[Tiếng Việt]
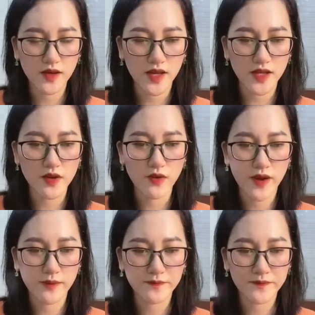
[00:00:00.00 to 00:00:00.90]
Anh yêu
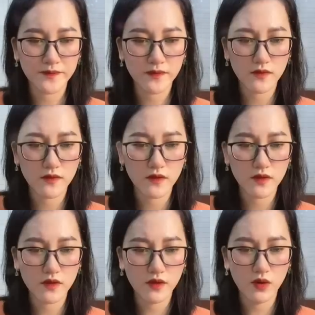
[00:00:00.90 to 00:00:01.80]
em
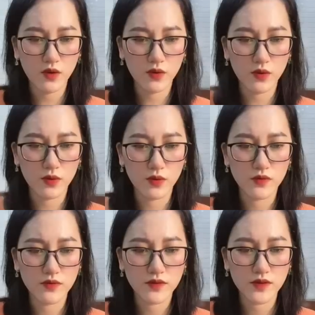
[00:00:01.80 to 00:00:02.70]
Ồ
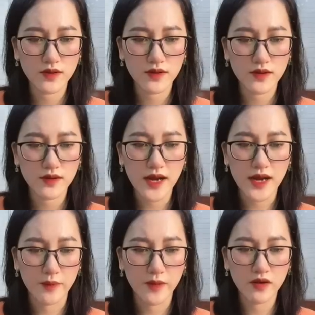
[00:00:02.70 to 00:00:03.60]
Lại
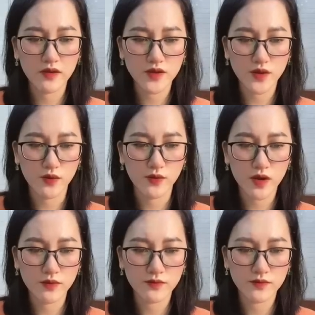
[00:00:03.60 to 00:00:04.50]
là mơ nữa rồi đúng
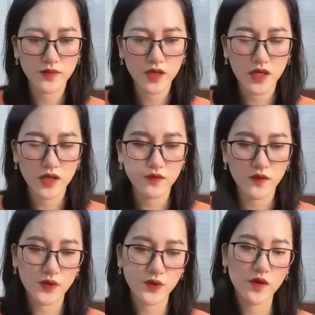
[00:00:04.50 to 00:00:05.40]
không
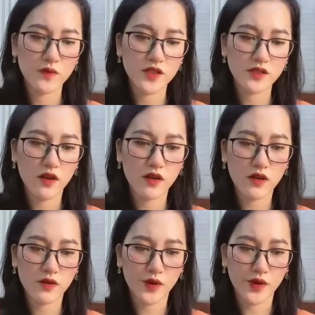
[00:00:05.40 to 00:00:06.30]
Phù Dung không biết rõ
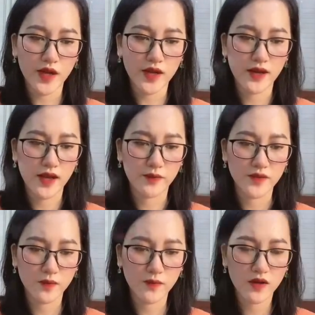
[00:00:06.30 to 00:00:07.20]
câu nói này làm
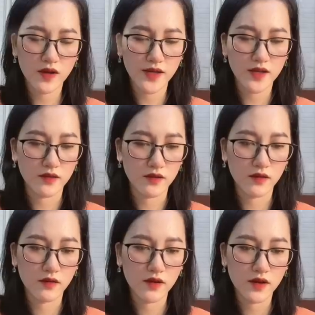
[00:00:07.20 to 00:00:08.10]
trong mơ hay hiện
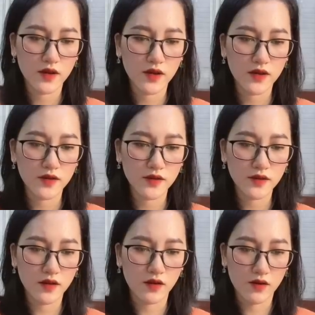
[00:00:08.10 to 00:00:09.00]
thực Nhưng
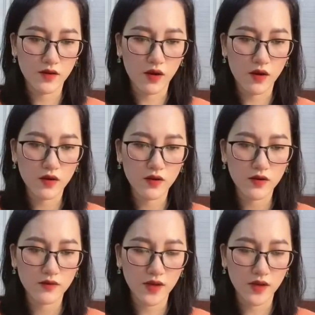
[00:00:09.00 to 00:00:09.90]
nhờ có nó
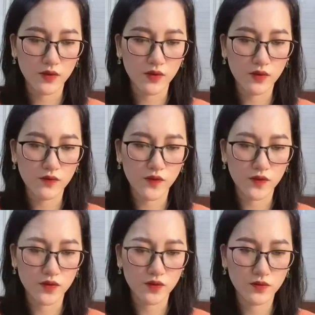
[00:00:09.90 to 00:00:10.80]
Mà cuối cùng
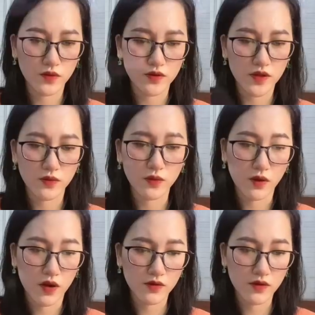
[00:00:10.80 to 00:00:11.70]
Phù Dung có thể ngủ
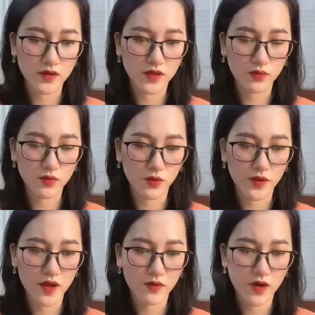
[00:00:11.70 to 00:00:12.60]
ngon được trong tối
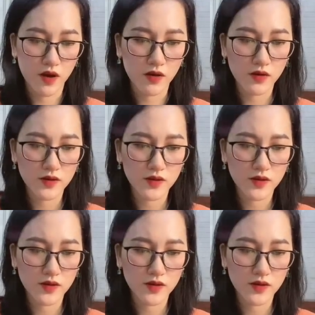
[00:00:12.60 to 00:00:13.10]
ngày hôm đó